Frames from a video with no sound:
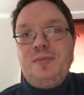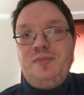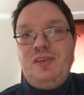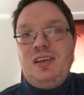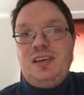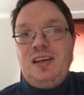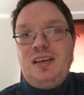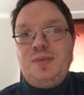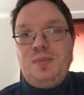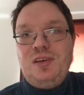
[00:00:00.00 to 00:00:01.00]
Pfiat
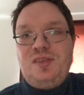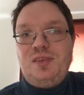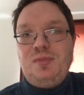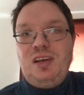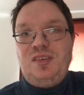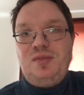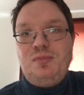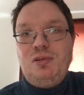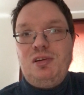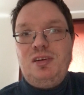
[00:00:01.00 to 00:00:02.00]
euch, bis zum nächsten
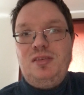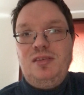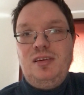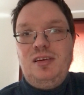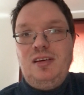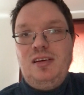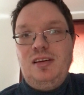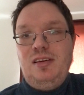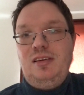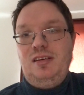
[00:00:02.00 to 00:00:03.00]
Mal.
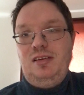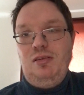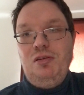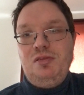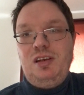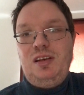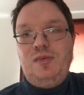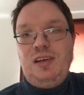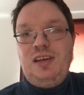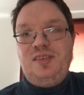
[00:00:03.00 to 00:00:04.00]
Und nicht
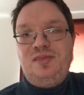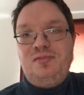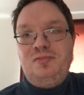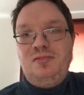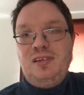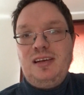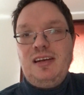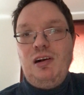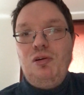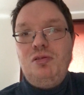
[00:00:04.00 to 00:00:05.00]
vergessen,
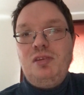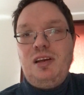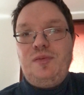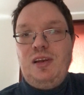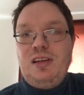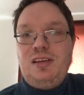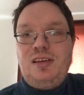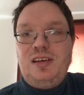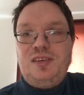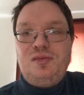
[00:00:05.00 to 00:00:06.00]
Rauchen gefährdet
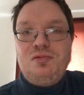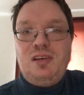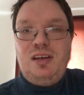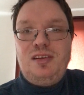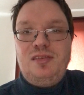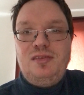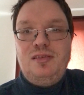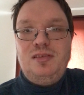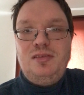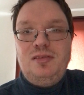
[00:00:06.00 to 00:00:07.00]
die Gesundheit.
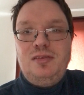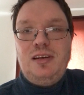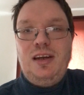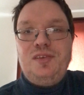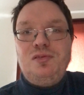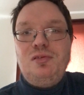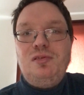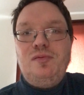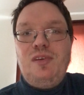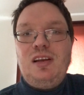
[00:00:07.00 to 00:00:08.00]

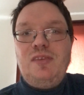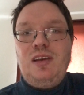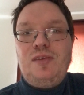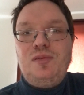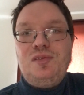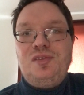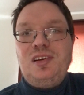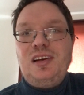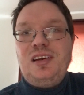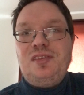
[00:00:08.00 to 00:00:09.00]
Also Finger weg von
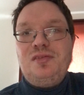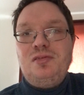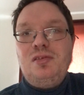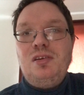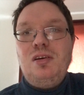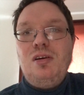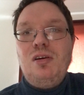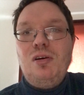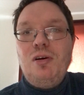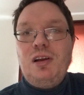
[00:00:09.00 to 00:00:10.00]
Zigaretten.
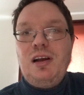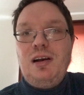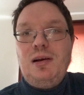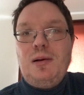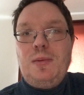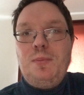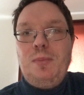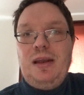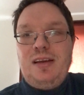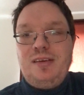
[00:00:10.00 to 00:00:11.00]
Euer
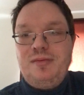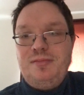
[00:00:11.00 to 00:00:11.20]
Mike.